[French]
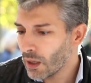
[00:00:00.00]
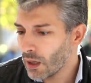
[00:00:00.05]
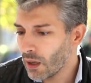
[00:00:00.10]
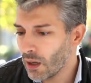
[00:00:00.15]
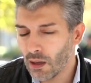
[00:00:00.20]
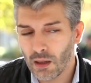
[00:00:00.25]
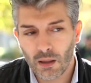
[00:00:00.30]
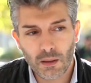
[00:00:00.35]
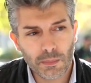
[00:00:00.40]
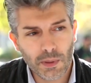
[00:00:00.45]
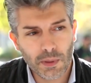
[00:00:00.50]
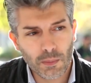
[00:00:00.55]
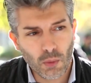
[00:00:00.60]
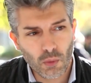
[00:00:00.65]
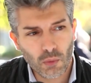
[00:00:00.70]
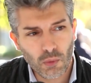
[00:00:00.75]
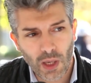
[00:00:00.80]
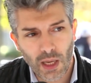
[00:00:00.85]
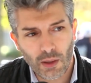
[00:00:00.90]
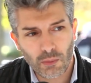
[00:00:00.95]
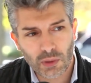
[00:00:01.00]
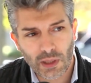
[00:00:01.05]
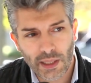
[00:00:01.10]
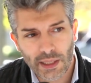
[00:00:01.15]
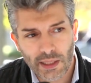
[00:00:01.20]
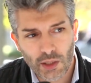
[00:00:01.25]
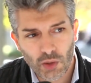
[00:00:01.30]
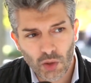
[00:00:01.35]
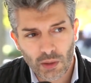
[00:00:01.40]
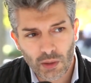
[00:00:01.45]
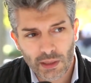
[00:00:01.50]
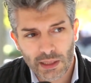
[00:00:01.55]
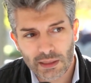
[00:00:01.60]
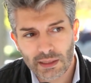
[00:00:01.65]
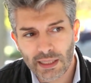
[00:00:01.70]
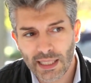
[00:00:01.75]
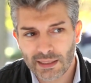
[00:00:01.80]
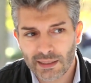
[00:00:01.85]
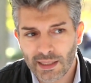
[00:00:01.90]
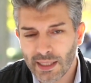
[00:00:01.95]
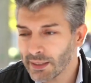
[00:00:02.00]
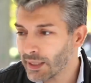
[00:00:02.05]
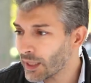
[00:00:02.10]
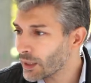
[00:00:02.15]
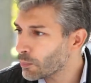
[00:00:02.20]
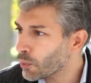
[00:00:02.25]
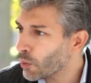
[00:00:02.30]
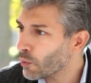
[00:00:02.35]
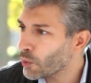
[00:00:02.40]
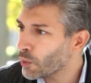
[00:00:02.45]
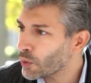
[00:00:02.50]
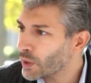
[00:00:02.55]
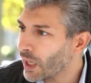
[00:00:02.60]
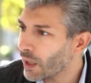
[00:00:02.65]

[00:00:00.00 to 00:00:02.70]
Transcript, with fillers: Euh, mais bon, voilà, vous avez des gens qui se cassent la tête pour venir à